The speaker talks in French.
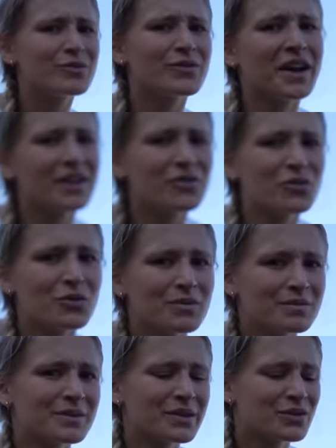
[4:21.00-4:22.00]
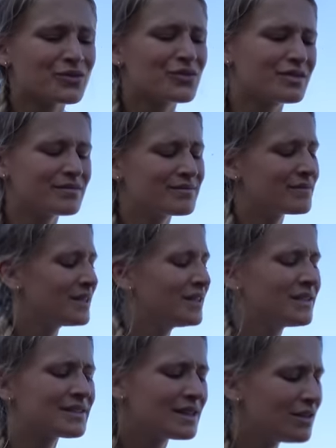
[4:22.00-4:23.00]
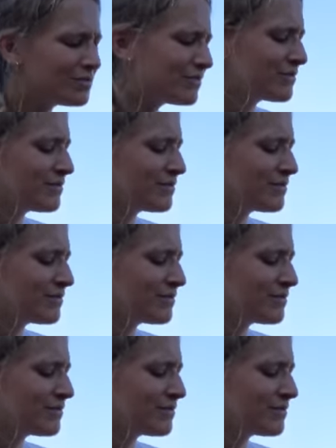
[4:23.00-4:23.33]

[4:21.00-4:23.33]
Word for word: de faire à deux parce que genre, c'est long.